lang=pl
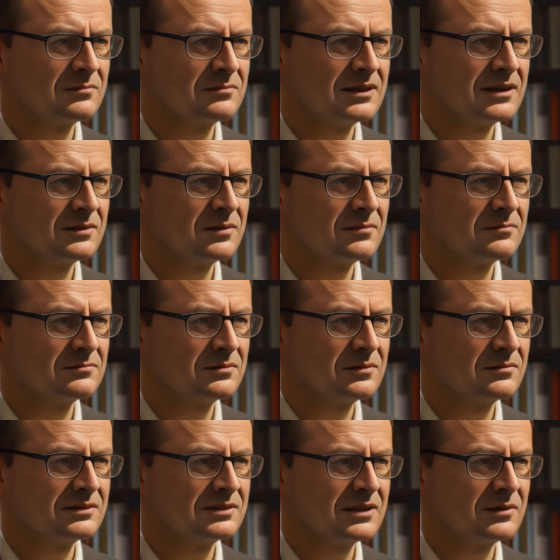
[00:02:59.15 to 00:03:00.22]
wydano
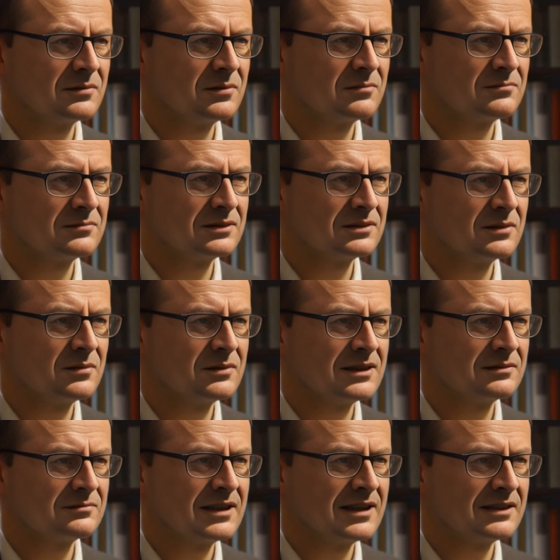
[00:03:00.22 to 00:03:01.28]
oficjalną
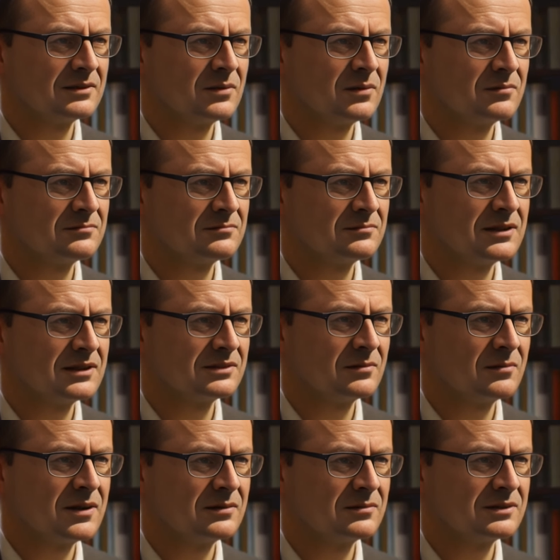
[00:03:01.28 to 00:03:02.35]
zgodę tajną na
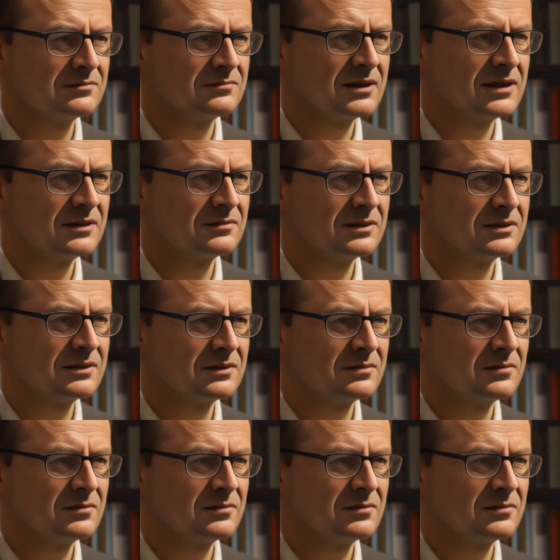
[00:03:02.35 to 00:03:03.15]
działalność w charakterze